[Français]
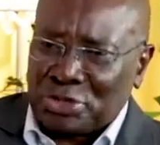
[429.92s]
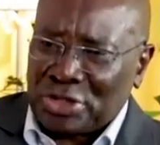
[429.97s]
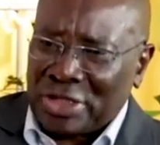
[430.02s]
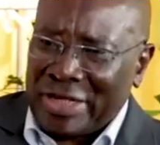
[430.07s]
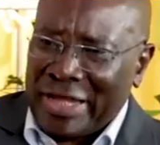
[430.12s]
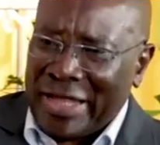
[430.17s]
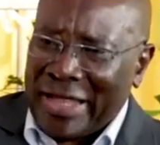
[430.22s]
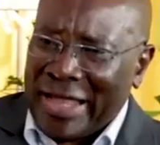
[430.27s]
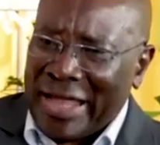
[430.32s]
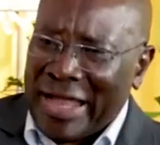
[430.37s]

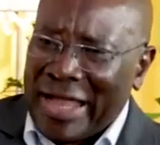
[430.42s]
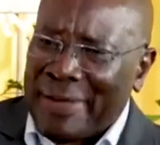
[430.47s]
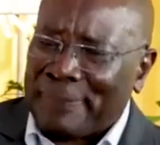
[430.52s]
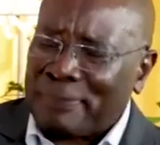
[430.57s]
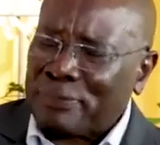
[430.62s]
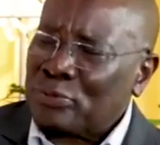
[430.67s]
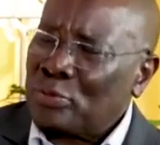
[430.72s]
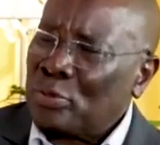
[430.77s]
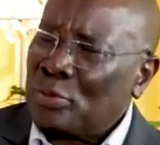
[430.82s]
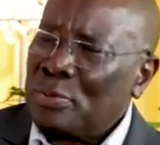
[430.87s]
je n'ai
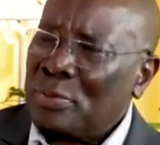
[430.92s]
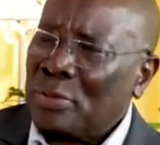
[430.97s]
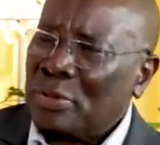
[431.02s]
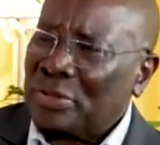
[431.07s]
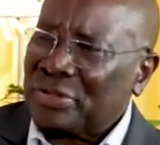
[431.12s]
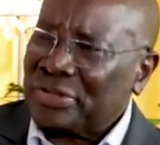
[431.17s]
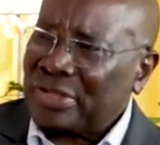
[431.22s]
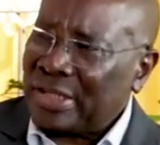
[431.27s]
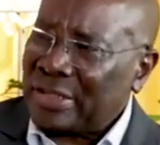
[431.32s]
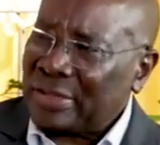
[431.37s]

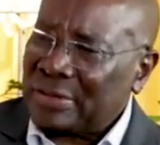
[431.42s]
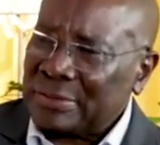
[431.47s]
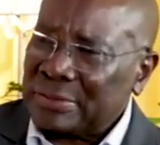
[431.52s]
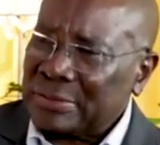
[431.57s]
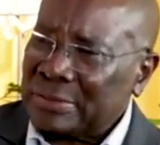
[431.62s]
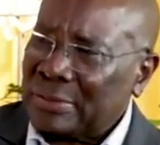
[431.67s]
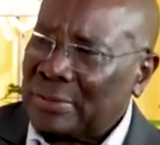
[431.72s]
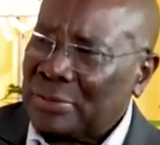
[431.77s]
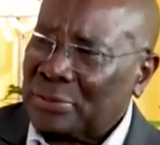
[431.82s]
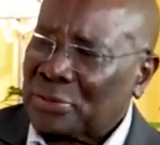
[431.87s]
absolument rien
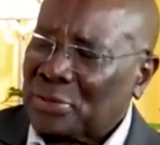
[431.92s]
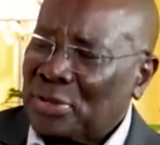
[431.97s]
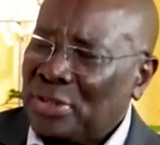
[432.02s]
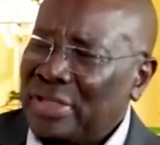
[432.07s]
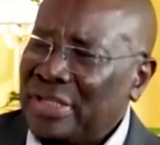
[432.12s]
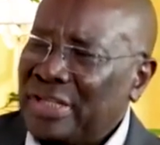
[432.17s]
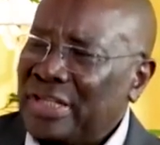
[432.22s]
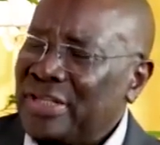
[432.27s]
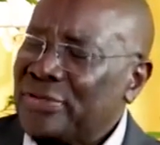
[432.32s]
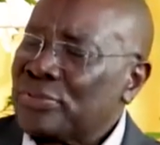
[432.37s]

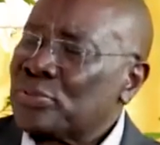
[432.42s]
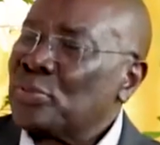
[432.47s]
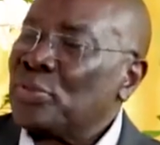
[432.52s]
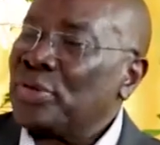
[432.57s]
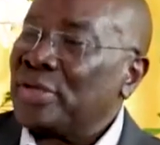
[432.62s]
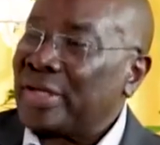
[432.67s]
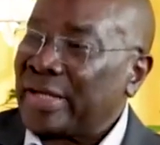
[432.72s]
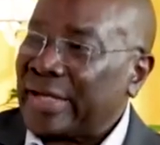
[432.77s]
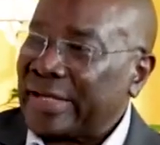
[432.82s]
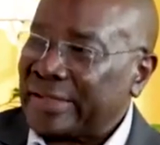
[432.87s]
contre X
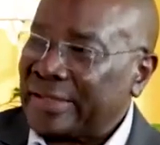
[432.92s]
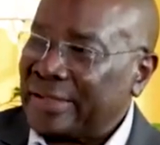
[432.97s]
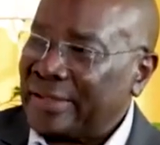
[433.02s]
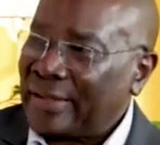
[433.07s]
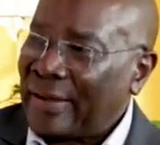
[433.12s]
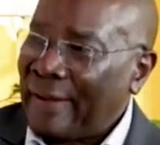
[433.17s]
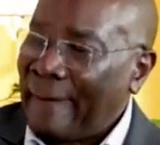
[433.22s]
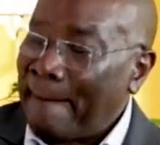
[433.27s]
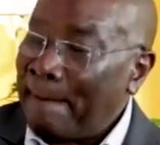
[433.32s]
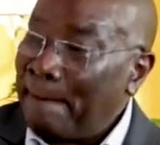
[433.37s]
ou
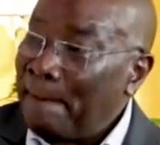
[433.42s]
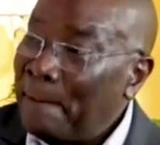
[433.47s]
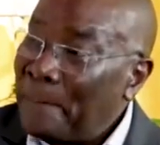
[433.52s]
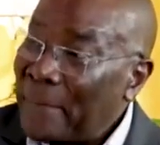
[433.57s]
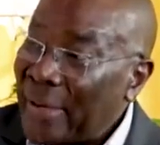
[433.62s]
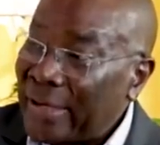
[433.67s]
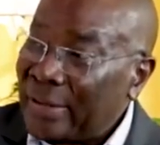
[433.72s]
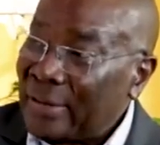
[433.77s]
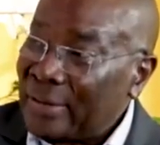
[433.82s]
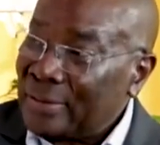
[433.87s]
Y,
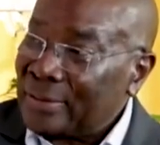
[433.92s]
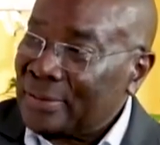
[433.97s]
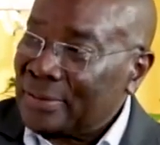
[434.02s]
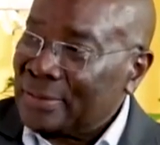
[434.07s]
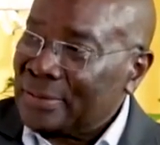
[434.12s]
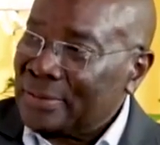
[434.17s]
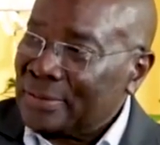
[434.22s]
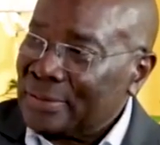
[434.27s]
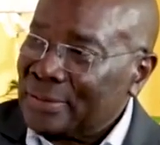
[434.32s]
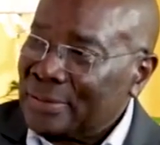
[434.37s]
mais
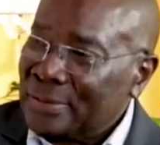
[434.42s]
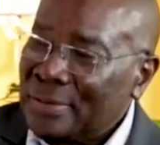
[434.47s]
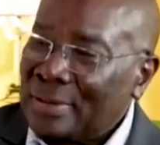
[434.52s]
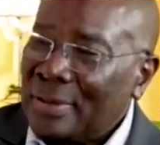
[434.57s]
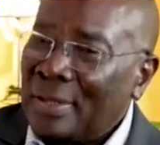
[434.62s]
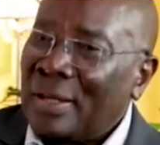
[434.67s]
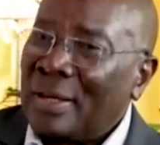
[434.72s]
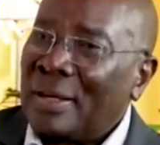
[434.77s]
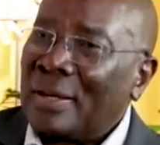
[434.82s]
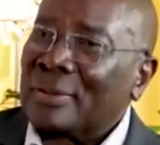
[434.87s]

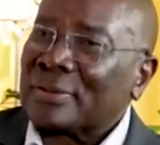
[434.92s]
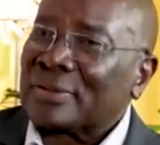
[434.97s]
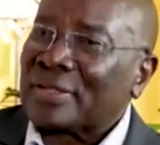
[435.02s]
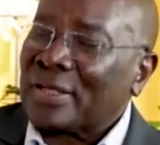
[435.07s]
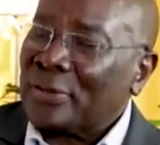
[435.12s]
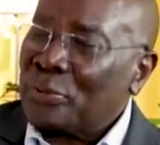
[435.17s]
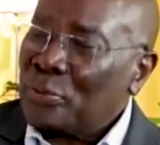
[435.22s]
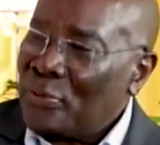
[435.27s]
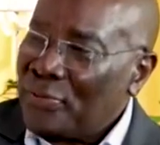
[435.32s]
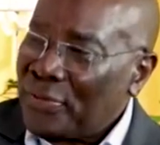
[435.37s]

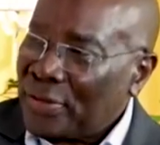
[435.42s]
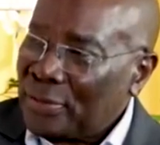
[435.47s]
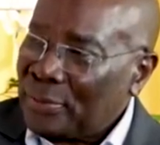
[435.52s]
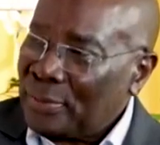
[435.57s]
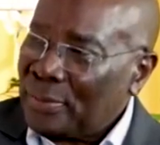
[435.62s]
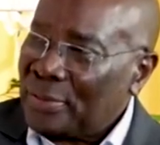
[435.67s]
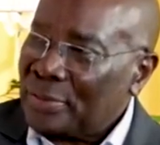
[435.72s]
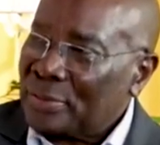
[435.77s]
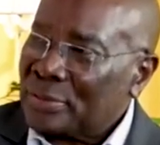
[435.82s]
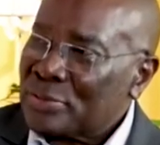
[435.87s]
entrer au
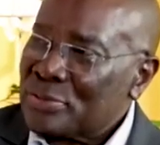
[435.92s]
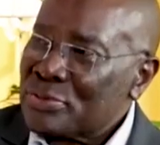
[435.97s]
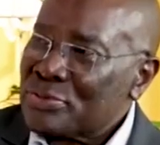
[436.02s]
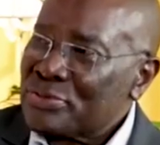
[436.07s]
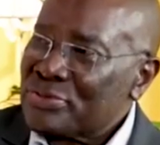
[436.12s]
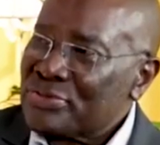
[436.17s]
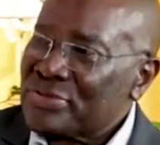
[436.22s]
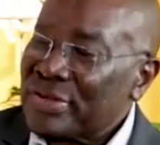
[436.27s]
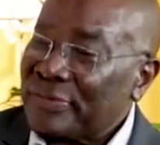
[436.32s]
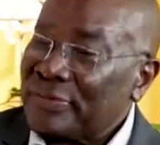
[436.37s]
gouvernement,
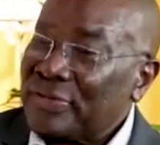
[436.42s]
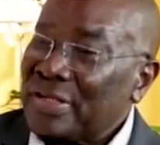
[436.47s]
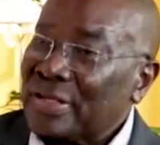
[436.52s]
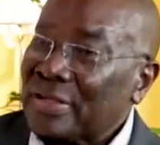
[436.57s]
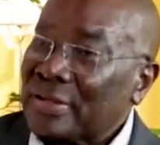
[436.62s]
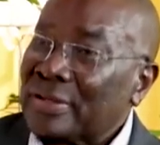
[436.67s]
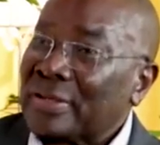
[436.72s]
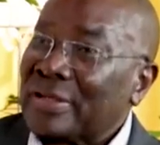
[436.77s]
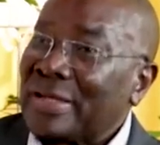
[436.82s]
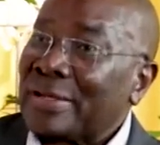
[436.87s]
ça veut
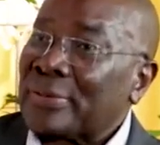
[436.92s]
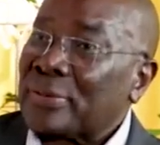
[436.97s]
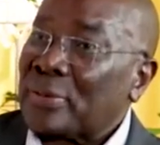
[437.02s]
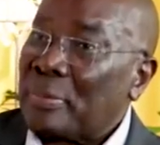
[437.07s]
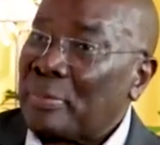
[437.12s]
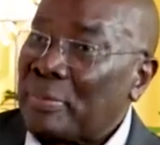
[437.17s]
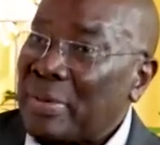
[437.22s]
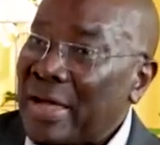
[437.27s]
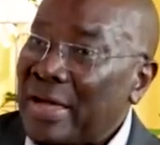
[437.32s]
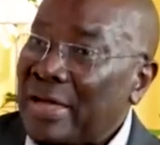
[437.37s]
dire
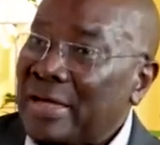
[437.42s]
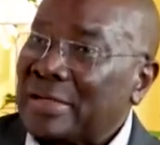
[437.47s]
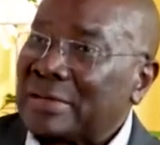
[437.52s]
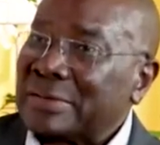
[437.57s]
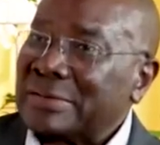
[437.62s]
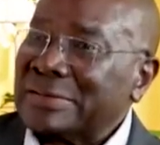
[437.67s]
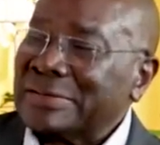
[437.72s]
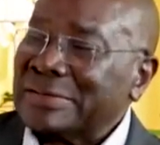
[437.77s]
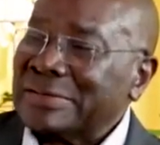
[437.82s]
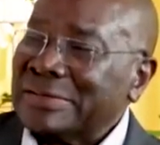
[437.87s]
quelque
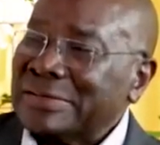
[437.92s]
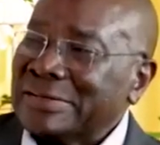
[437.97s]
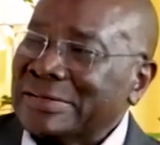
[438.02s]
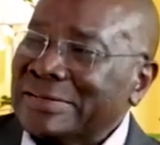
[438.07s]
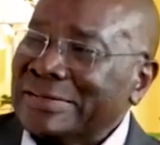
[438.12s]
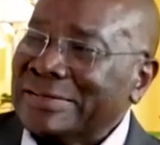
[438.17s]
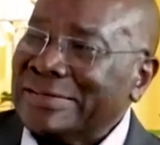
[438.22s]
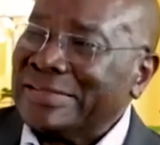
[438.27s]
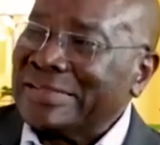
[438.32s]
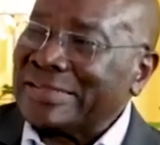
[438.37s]
part
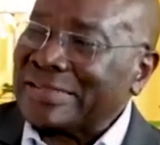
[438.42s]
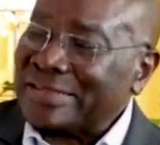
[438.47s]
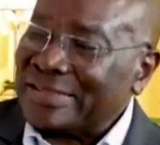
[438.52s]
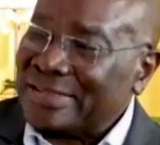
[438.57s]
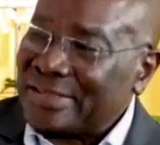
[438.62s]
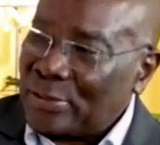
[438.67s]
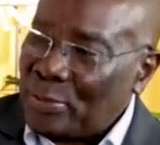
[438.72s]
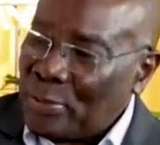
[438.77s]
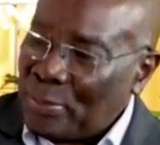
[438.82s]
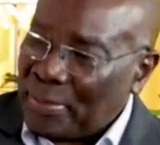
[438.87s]

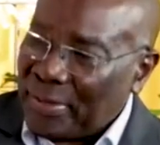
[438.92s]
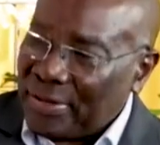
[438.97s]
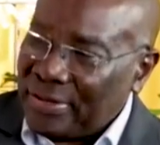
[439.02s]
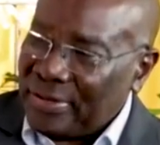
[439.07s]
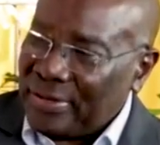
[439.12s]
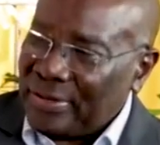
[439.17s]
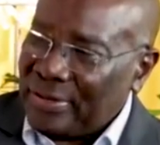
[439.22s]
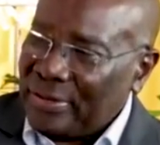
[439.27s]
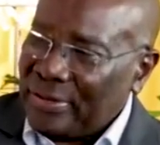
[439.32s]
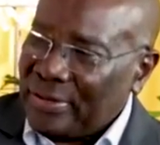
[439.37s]
diriger le
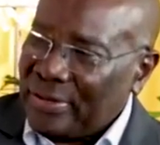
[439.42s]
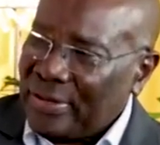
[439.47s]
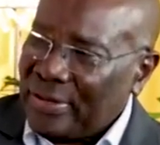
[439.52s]
pays.